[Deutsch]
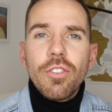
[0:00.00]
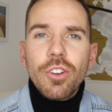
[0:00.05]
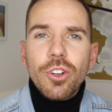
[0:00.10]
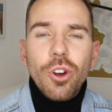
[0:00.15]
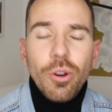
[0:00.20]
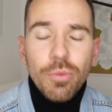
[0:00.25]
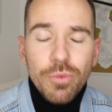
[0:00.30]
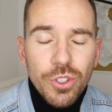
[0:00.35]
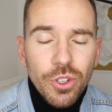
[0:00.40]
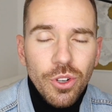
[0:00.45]

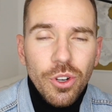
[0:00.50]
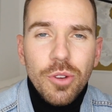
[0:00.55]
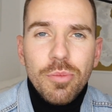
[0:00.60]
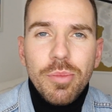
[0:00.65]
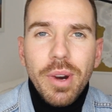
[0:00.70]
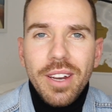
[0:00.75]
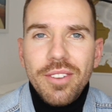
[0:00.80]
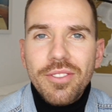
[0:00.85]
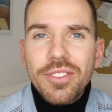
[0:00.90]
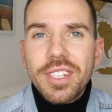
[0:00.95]
Willkommen zurück
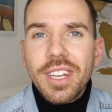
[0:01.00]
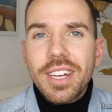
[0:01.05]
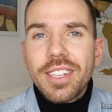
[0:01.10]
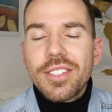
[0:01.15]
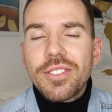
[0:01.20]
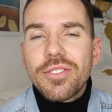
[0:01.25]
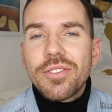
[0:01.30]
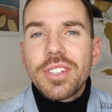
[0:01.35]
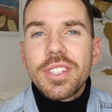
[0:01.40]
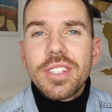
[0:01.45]
bei
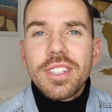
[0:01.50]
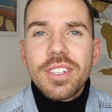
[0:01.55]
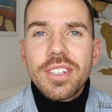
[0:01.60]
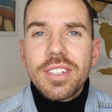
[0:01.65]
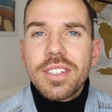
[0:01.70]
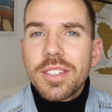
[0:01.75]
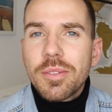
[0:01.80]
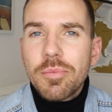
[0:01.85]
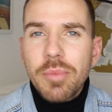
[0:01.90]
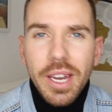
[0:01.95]

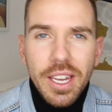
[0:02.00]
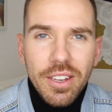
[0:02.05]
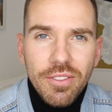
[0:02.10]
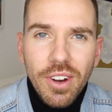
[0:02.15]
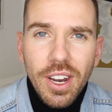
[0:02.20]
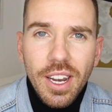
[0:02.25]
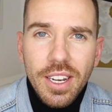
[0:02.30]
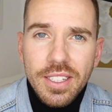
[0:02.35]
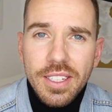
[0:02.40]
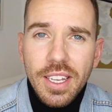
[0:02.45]
Finanzfitness, Mike
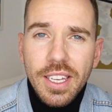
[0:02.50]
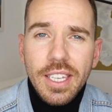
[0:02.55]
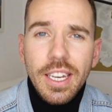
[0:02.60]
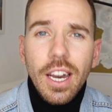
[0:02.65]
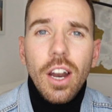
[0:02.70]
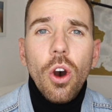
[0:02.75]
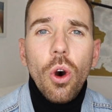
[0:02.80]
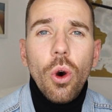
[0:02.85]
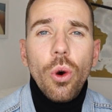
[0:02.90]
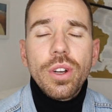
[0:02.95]
Wagner
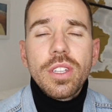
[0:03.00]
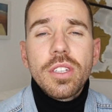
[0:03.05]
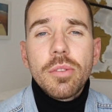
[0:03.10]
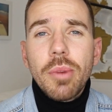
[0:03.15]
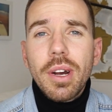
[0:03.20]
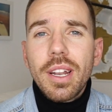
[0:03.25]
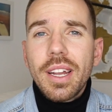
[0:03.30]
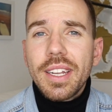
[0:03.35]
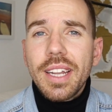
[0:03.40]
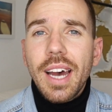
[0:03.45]
hier. Heute
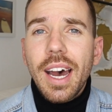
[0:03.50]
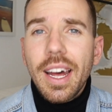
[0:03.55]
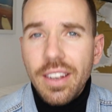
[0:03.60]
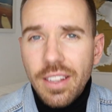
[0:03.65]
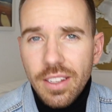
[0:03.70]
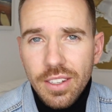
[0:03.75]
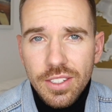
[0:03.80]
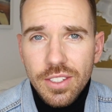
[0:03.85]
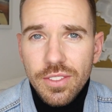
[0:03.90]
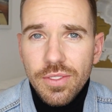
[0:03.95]
mal ein
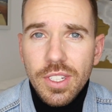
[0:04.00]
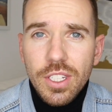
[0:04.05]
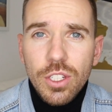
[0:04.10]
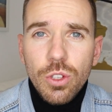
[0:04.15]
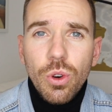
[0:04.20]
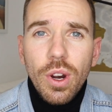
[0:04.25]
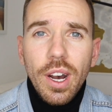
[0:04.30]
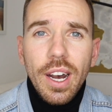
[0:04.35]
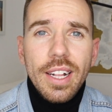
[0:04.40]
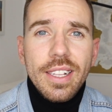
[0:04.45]
anderes
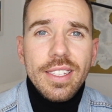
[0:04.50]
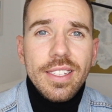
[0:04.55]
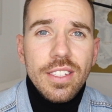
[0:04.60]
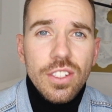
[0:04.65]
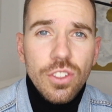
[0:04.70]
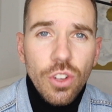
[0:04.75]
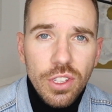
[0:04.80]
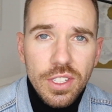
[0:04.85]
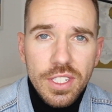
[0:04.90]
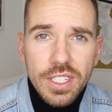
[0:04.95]
Video als
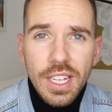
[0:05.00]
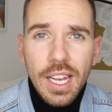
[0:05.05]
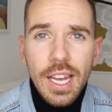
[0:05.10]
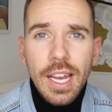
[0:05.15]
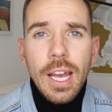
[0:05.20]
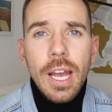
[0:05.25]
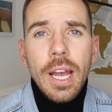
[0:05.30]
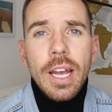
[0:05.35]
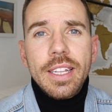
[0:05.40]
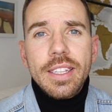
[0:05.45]
sonst,
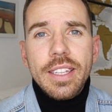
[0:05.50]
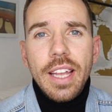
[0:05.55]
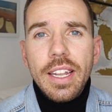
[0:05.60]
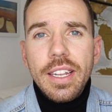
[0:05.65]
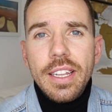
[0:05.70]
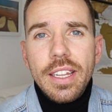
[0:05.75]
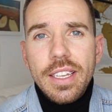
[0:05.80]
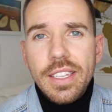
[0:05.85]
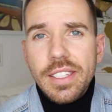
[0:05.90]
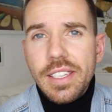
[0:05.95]

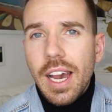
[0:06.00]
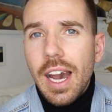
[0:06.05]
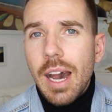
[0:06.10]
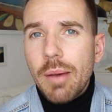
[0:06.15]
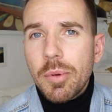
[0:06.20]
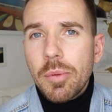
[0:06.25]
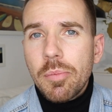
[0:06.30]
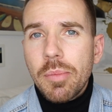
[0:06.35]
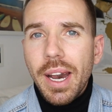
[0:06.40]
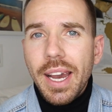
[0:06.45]
denn ich
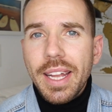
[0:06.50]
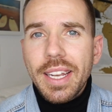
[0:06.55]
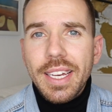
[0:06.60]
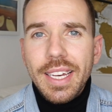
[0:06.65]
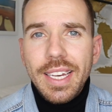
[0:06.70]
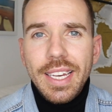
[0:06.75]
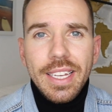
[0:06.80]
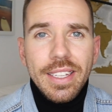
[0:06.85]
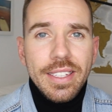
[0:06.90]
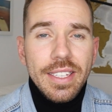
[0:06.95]
habe
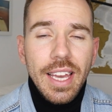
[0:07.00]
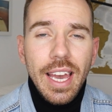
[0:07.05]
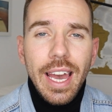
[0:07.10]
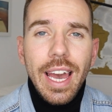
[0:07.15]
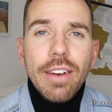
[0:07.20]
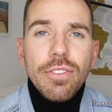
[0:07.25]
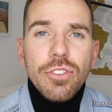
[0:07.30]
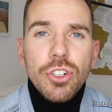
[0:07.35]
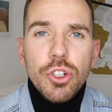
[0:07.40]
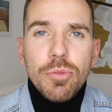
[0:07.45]
meine
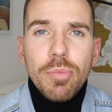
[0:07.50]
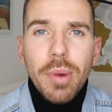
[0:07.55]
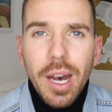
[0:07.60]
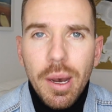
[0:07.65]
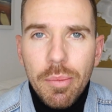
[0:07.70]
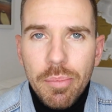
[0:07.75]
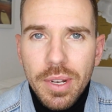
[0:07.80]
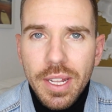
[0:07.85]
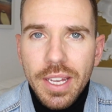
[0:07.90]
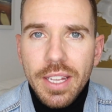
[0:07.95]

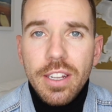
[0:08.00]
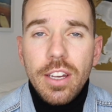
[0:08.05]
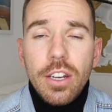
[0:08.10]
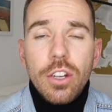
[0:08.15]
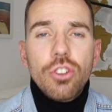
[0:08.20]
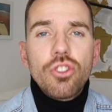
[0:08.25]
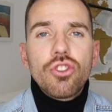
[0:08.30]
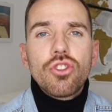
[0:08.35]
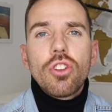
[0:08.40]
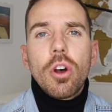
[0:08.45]
ETF-Sparpläne
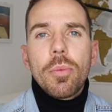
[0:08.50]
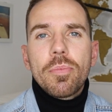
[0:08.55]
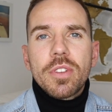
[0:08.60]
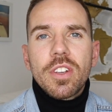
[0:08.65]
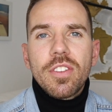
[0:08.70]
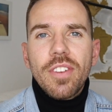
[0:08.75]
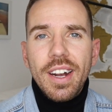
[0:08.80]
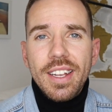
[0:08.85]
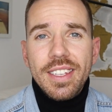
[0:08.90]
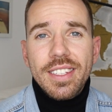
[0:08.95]
gestoppt,
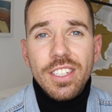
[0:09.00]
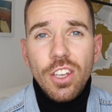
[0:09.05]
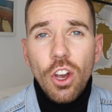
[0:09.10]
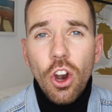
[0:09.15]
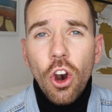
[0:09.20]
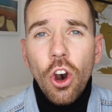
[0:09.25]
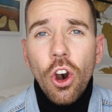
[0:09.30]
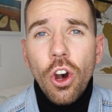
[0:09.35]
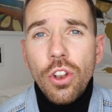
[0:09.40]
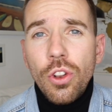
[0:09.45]
quasi
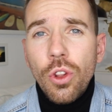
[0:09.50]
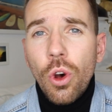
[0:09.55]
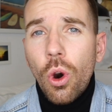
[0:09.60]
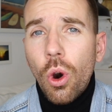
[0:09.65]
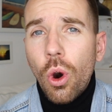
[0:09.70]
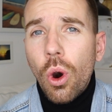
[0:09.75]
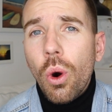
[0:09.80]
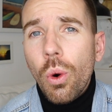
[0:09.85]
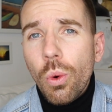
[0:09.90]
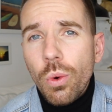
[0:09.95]
on
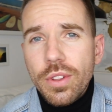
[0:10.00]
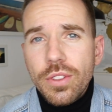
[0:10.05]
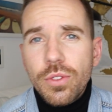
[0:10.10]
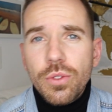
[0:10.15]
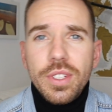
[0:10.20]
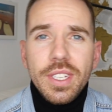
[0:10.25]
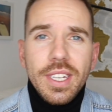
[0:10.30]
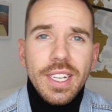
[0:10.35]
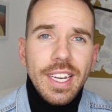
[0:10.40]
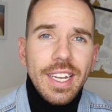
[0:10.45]
hold
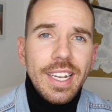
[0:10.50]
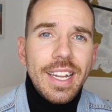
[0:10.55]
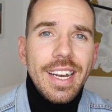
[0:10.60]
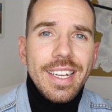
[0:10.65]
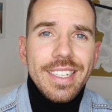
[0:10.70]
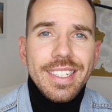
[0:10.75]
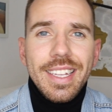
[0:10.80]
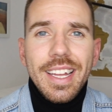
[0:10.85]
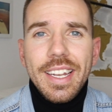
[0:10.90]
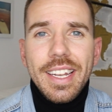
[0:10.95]
und die gehen
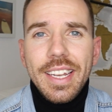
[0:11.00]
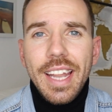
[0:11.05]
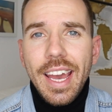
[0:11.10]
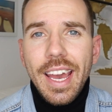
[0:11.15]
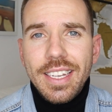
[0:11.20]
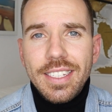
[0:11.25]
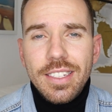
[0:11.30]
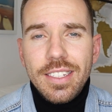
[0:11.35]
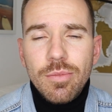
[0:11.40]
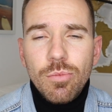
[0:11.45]
erst
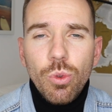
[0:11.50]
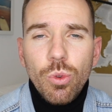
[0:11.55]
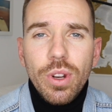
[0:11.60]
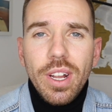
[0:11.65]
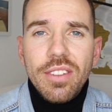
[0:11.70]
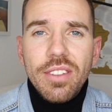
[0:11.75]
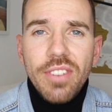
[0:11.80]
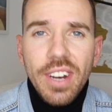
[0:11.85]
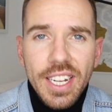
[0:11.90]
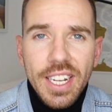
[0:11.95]
nächsten
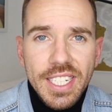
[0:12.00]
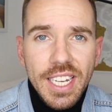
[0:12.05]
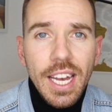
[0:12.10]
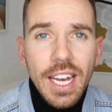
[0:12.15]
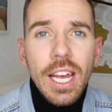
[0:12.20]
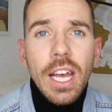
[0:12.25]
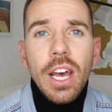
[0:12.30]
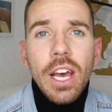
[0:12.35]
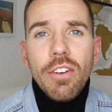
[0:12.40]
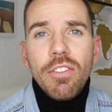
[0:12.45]
Monat weiter.
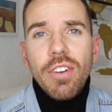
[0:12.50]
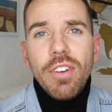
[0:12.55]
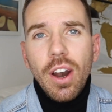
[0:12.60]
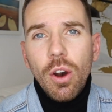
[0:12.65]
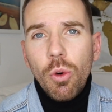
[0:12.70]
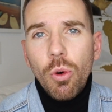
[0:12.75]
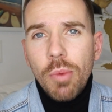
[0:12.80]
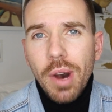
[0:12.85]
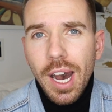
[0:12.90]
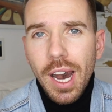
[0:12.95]

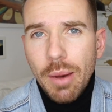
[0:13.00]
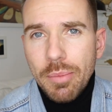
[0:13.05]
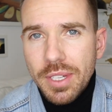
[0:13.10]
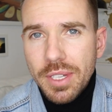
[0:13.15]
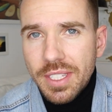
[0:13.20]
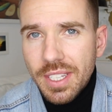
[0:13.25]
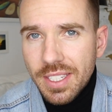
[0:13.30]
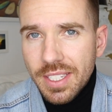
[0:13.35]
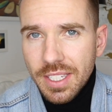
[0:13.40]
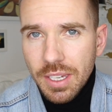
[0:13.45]
Warum habe
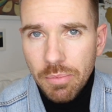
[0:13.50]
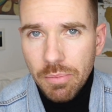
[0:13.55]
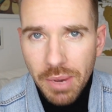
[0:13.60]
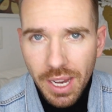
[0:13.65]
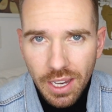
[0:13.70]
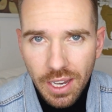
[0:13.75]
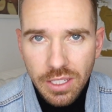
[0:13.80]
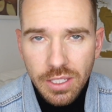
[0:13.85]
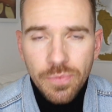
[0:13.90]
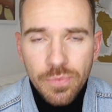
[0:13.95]
ich das
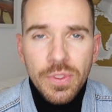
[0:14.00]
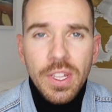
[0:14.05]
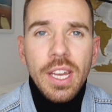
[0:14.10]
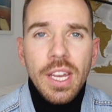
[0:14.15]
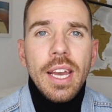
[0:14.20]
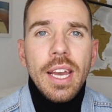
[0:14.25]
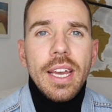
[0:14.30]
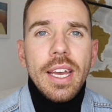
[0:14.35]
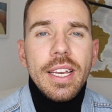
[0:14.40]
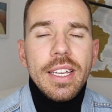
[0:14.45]
gemacht?
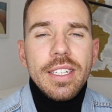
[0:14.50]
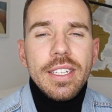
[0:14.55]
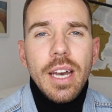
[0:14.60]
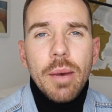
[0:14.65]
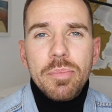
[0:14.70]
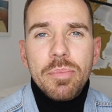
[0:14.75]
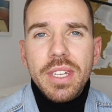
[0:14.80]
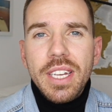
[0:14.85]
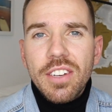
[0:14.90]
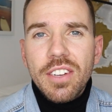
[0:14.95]
Ich
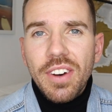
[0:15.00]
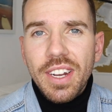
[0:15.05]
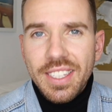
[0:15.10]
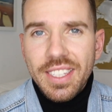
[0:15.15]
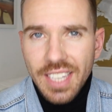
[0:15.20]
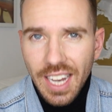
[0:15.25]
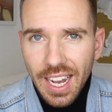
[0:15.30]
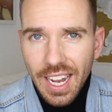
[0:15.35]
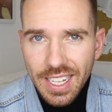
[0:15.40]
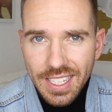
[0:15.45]
habe die
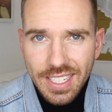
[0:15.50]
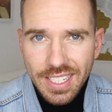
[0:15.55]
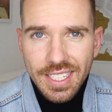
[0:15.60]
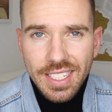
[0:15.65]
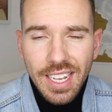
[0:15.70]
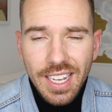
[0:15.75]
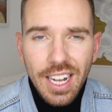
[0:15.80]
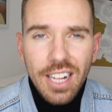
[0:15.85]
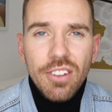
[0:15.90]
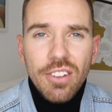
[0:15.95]

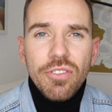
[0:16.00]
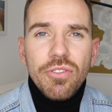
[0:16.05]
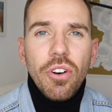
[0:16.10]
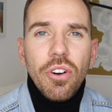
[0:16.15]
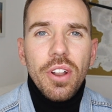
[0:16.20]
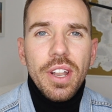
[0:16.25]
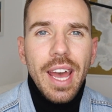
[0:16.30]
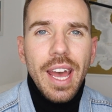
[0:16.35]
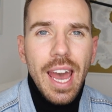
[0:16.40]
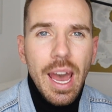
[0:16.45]
Quartalszahlen
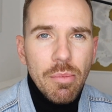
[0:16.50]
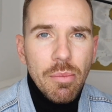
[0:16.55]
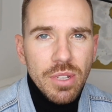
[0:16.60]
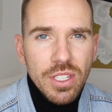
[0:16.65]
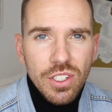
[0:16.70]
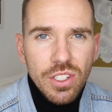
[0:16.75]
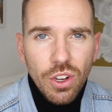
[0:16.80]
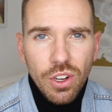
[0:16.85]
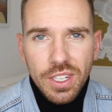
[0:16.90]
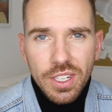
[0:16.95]
von
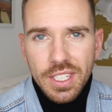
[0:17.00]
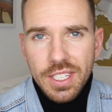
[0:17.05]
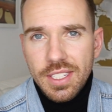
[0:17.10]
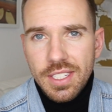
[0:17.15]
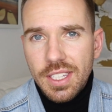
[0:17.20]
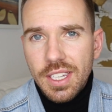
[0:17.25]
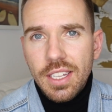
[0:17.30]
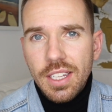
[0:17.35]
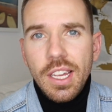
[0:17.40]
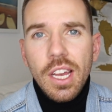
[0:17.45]
Amazon
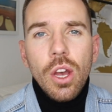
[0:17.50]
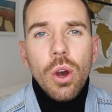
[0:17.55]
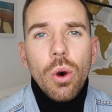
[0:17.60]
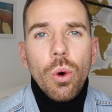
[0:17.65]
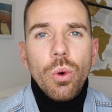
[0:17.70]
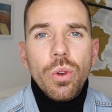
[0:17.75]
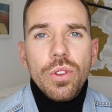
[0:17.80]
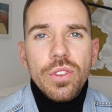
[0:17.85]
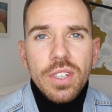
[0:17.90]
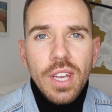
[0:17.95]
gesehen
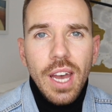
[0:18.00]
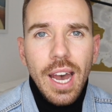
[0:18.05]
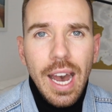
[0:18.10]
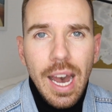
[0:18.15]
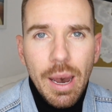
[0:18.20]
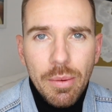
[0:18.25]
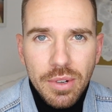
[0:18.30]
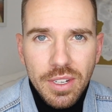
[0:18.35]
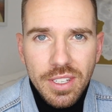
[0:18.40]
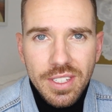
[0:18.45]
und
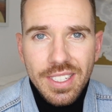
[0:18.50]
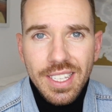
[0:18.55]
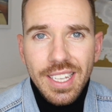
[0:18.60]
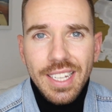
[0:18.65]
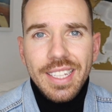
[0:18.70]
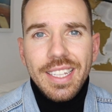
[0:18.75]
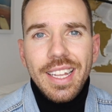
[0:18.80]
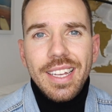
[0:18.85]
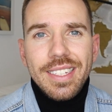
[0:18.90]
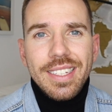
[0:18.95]
habe
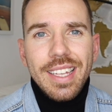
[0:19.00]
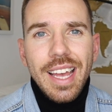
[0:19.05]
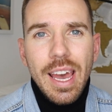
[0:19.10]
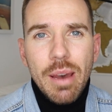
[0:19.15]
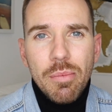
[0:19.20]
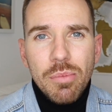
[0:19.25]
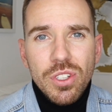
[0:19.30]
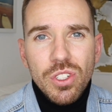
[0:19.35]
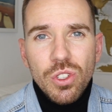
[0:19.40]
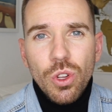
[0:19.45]
gesehen, dass
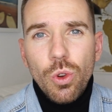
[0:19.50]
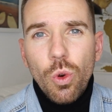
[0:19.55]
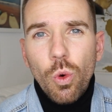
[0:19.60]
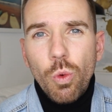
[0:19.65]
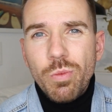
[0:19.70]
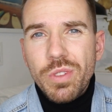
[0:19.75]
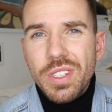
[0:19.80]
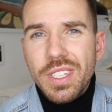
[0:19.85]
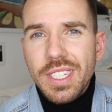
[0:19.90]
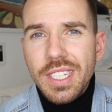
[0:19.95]
Amazon
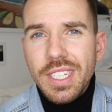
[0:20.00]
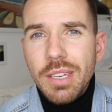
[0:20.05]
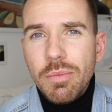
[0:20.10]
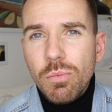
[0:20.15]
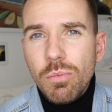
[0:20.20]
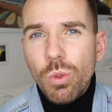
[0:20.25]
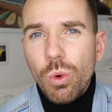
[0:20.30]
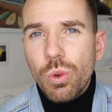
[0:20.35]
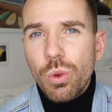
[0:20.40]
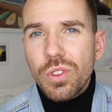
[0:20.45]
um
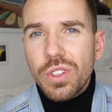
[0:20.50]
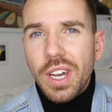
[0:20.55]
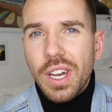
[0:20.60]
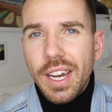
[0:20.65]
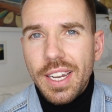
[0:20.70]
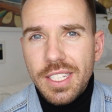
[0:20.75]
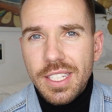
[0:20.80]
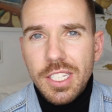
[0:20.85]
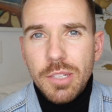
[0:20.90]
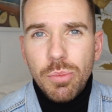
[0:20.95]

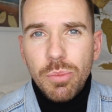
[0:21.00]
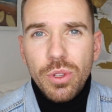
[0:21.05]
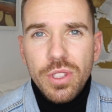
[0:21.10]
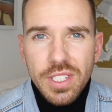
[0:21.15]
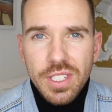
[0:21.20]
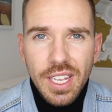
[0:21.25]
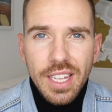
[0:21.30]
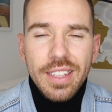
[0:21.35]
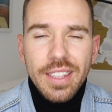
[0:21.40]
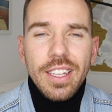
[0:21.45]

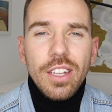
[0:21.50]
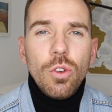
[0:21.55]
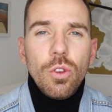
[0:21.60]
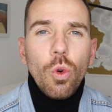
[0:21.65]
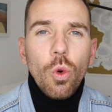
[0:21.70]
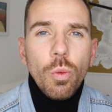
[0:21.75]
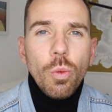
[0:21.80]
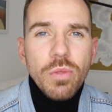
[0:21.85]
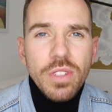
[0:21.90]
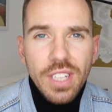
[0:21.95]
37% den
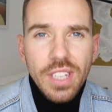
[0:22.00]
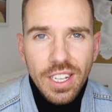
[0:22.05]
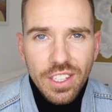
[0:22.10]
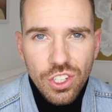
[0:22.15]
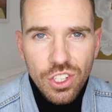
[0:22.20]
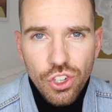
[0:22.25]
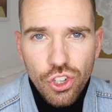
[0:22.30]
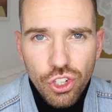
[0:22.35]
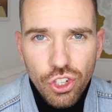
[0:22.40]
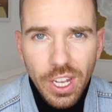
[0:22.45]

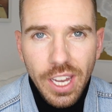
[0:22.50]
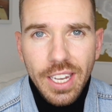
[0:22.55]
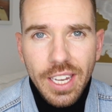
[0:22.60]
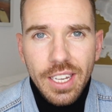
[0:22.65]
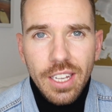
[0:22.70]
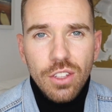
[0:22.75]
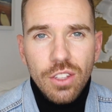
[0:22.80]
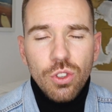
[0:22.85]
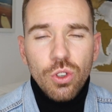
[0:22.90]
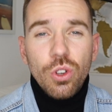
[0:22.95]
Umsatz
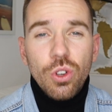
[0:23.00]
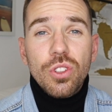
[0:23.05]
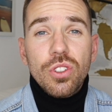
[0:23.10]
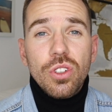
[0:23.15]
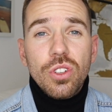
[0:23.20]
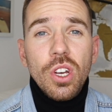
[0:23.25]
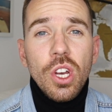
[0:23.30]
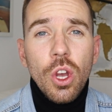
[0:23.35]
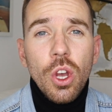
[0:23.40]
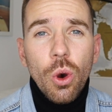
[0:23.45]
steigern konnte.